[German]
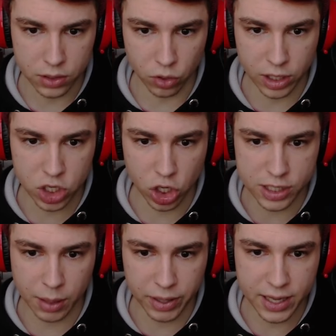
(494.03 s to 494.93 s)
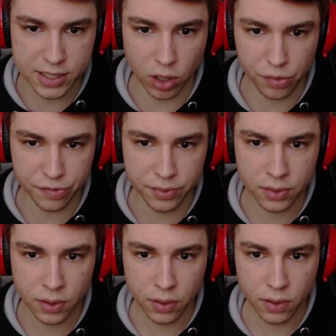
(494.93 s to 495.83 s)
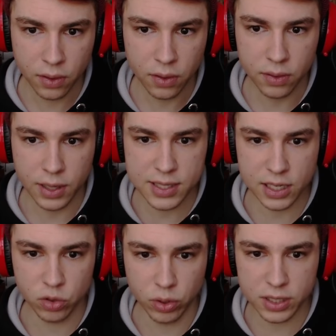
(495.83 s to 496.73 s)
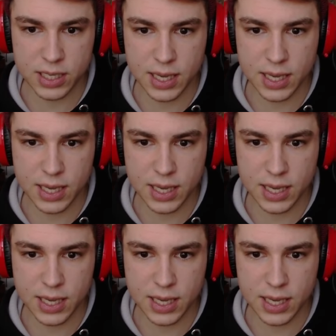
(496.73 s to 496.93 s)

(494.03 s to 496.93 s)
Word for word: So, das Schloss haben wir jetzt offen. Jetzt halt nur noch die